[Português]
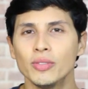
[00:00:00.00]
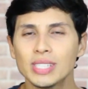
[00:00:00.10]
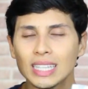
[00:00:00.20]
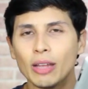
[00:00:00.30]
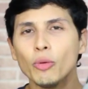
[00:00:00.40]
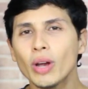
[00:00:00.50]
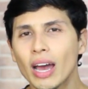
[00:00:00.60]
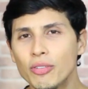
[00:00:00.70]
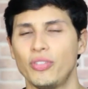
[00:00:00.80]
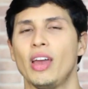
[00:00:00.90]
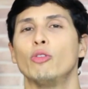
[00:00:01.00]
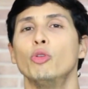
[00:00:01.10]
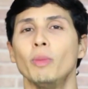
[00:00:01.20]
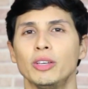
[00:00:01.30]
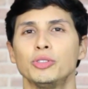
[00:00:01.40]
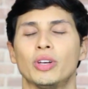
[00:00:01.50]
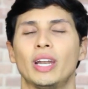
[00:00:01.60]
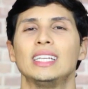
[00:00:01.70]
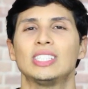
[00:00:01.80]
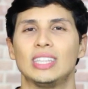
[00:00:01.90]
Você tá num café ou numa
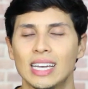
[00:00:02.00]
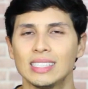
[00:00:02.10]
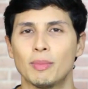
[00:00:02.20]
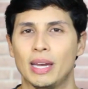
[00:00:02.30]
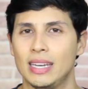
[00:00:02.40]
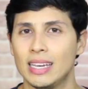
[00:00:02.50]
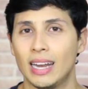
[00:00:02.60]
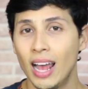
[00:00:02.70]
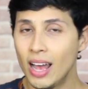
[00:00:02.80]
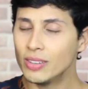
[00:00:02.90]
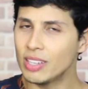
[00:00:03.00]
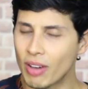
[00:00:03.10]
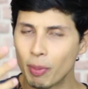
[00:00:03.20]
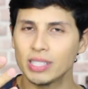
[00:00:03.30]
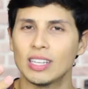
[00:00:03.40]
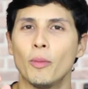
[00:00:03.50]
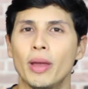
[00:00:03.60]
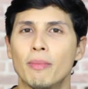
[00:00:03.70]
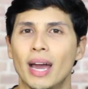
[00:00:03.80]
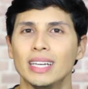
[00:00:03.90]
lanchonete dessa maneira, você vai passar uma
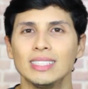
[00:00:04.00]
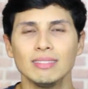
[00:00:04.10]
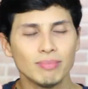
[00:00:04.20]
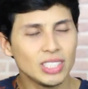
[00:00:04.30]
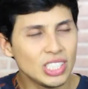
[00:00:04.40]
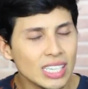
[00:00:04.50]
imagem de